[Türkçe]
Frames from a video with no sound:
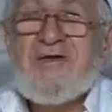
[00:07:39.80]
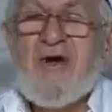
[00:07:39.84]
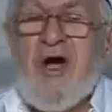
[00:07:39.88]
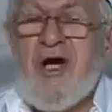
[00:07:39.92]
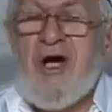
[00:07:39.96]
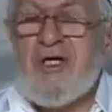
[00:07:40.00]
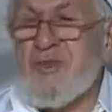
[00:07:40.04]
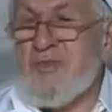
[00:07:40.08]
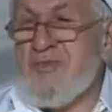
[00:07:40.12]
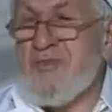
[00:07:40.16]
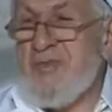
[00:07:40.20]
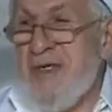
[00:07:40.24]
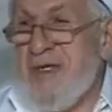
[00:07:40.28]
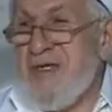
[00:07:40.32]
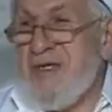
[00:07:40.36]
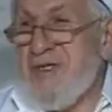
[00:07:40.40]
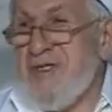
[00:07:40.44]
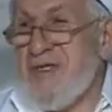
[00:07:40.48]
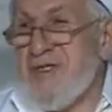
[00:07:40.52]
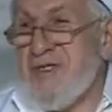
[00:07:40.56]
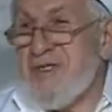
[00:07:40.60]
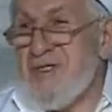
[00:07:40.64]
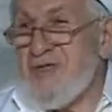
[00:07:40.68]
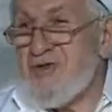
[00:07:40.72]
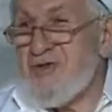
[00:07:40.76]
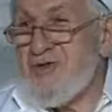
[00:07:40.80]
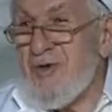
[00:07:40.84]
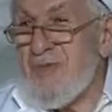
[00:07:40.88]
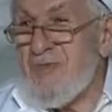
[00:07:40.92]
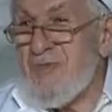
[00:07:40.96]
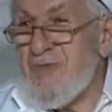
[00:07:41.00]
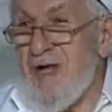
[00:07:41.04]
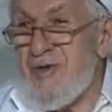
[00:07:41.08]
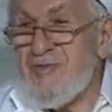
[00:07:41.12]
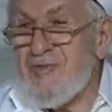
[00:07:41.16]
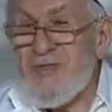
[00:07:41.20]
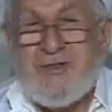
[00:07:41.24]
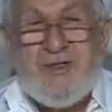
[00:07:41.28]
Kaç bin kişi
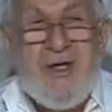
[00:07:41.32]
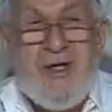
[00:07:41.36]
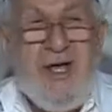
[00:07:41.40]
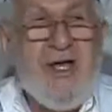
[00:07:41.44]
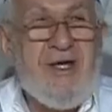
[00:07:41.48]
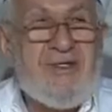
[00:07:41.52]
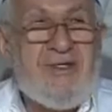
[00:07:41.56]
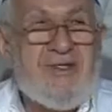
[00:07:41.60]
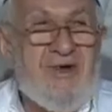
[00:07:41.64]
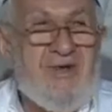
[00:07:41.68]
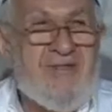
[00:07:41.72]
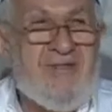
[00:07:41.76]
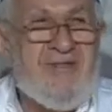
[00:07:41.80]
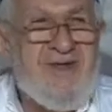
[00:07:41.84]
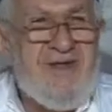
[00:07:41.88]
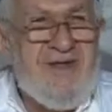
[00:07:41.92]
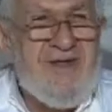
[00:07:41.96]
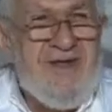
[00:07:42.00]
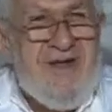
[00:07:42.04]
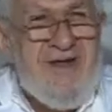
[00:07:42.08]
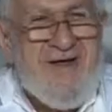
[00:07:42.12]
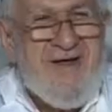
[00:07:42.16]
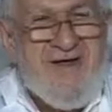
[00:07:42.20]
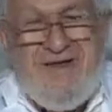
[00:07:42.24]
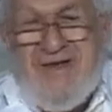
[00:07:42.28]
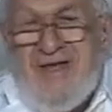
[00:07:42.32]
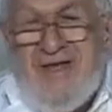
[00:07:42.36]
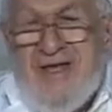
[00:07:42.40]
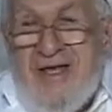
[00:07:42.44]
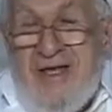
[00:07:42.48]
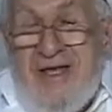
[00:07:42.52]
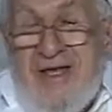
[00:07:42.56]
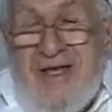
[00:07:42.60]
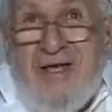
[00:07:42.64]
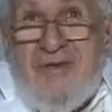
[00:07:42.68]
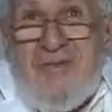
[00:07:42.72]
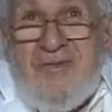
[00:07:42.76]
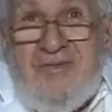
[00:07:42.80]
toplanmış Ayasofya'da.
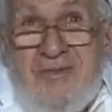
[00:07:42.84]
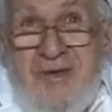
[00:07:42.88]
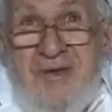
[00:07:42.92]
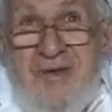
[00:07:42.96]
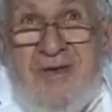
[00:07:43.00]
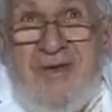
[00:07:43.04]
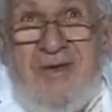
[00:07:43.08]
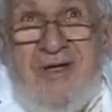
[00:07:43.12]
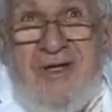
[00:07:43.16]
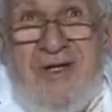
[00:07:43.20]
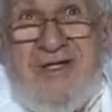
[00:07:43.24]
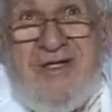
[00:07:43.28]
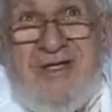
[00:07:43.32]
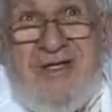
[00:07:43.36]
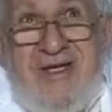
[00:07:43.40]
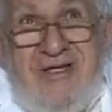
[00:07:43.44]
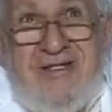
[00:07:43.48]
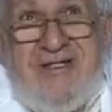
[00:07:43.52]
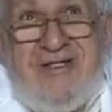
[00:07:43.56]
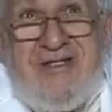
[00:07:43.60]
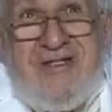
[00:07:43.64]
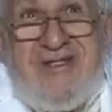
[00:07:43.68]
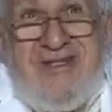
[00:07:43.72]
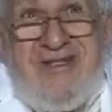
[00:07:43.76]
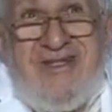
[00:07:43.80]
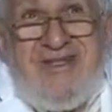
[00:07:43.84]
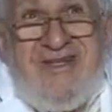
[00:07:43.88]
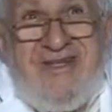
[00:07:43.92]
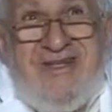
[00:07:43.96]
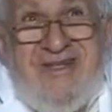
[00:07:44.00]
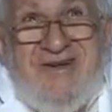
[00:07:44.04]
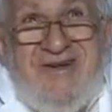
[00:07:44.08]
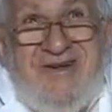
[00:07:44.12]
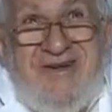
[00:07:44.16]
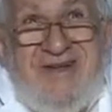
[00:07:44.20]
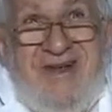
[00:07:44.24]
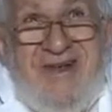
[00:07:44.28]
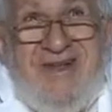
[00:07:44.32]
Böyle titir
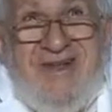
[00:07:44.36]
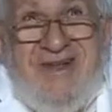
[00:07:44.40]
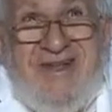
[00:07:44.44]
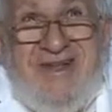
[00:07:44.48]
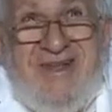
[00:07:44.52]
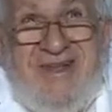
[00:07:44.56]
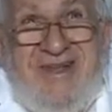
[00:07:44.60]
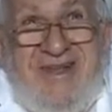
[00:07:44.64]
titriyorlar.